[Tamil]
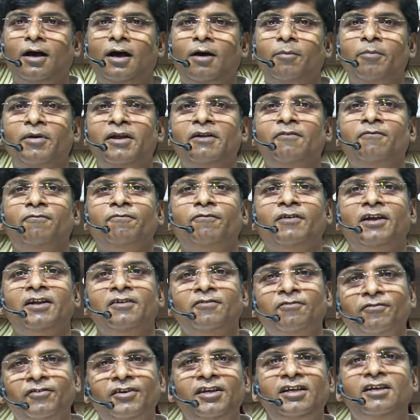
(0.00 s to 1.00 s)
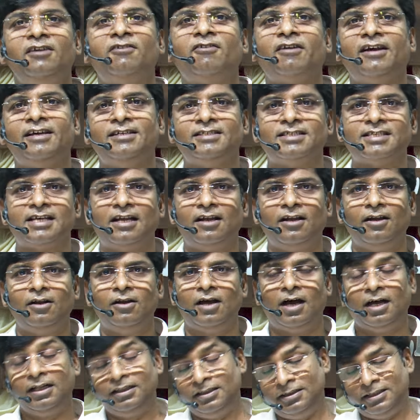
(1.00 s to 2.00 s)
ஐ மீன் வென் வி ரைஸ் ஹலல்
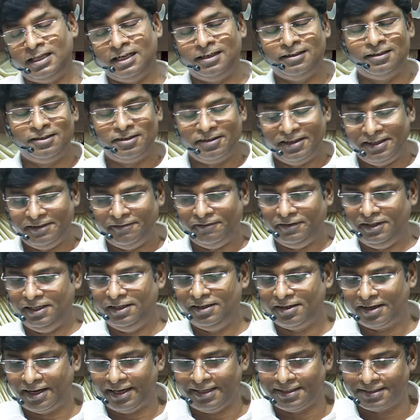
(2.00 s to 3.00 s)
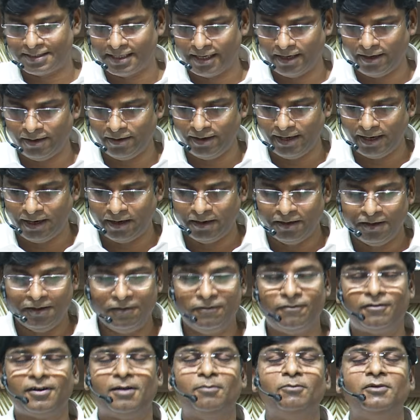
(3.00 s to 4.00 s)
தட் ரீ இ ரைஸ் ஹலலியா
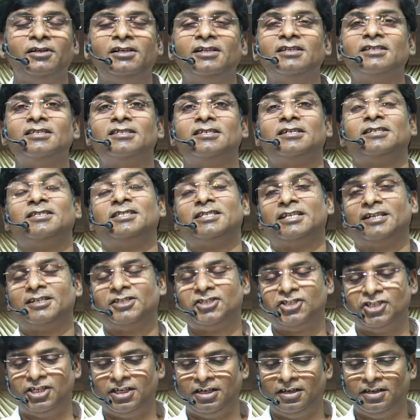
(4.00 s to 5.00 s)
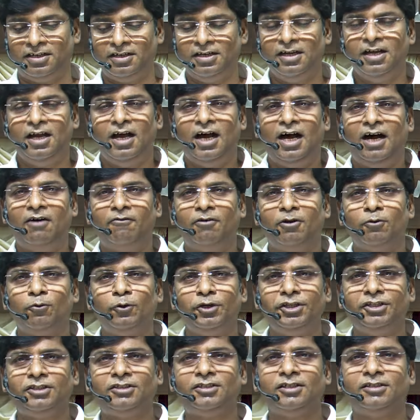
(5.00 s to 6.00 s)
ஃப்ரம் இஸ் ரெசரக்ஷன் அவர்
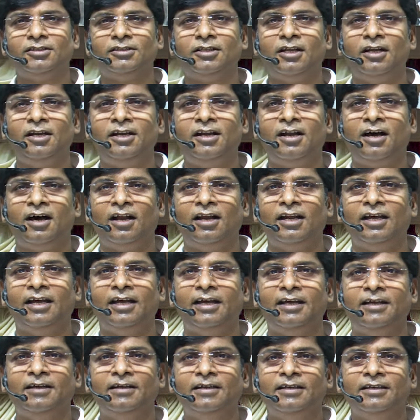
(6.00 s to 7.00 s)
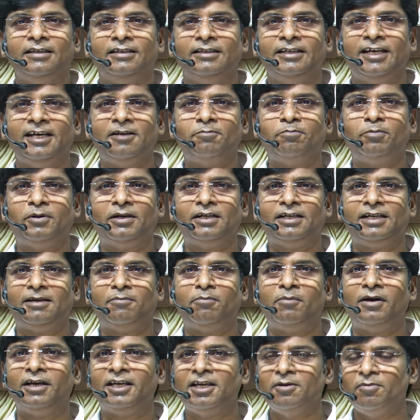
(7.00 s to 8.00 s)
உயிர்த்தெழுதலினாலே ஏற்பட்ட
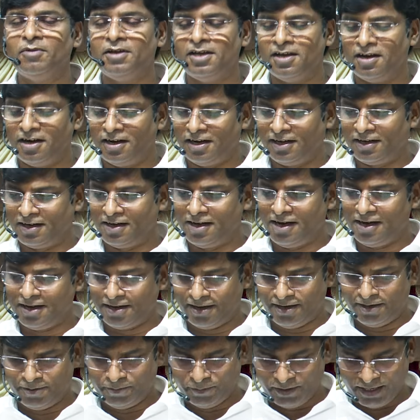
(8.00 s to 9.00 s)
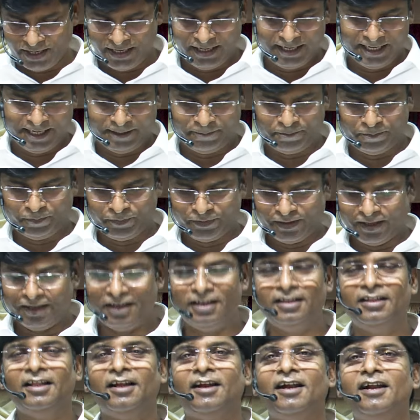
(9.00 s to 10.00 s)
மகிமையான காரணம் என்ன
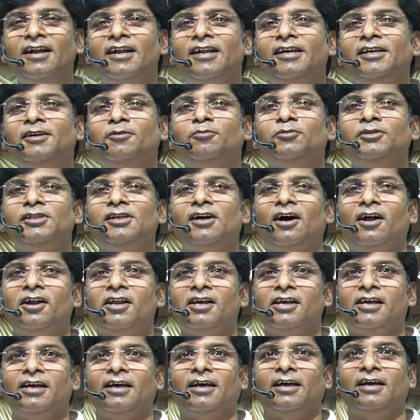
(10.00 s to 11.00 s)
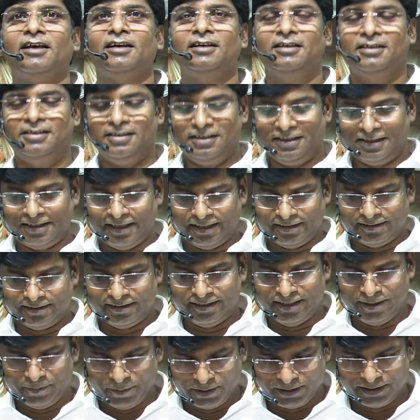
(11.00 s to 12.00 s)
இந்த ரெண்டையும் தியானிக்க
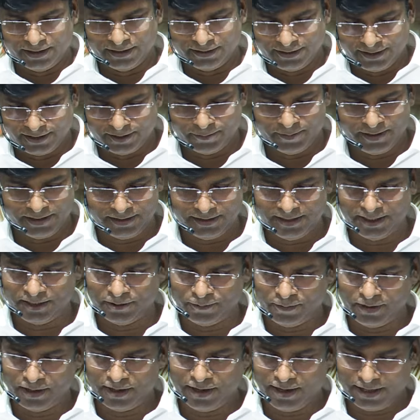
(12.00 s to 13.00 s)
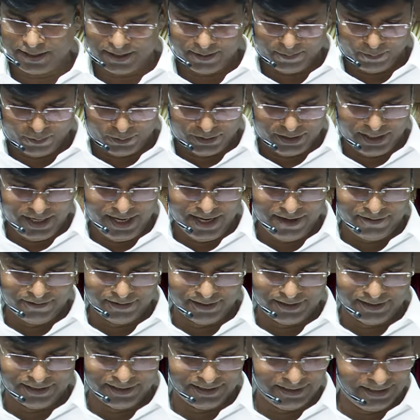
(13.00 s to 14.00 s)
கர்த்தர் நமக்கு கிருபை தருவாராக
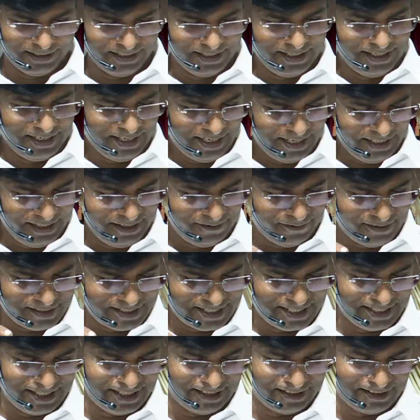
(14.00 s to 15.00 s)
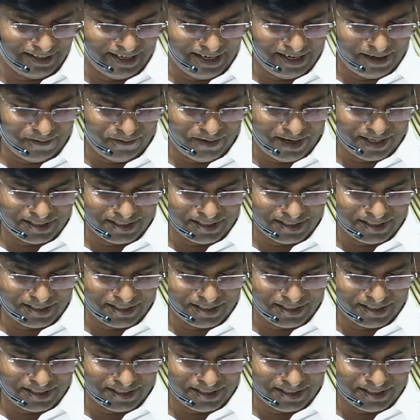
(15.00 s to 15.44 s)
முதலாவது அந்த வசனத்தில் நான்